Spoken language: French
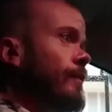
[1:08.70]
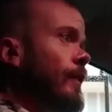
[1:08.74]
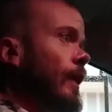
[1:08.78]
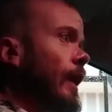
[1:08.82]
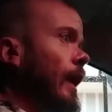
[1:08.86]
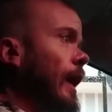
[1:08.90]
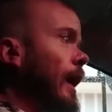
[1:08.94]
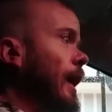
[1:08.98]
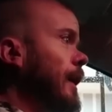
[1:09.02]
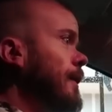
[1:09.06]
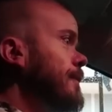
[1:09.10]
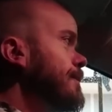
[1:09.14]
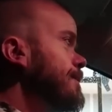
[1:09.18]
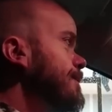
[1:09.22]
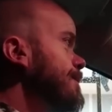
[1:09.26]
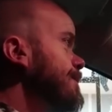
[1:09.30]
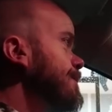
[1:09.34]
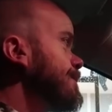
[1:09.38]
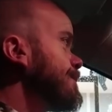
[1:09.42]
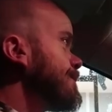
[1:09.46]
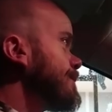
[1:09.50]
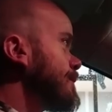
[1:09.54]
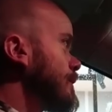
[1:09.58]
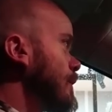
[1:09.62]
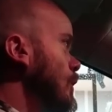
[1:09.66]
Voilà,
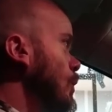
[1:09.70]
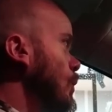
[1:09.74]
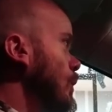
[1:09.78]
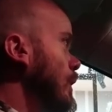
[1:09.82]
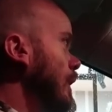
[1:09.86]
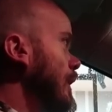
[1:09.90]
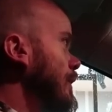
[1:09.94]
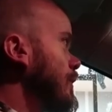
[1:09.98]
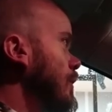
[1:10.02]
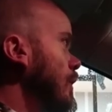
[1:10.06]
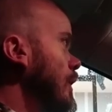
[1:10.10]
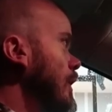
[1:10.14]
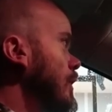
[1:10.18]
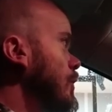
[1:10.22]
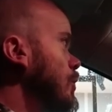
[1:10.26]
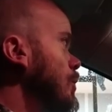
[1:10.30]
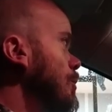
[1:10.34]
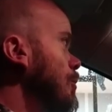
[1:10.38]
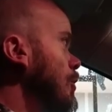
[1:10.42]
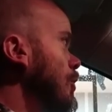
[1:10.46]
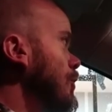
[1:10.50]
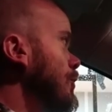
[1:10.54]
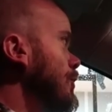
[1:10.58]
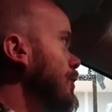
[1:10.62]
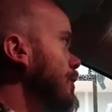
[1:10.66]
on attend la
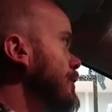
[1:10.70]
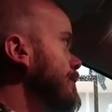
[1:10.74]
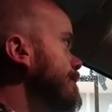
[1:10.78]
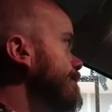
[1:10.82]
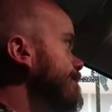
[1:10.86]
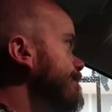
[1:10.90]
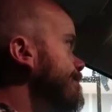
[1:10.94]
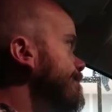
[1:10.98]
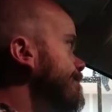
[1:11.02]
commande.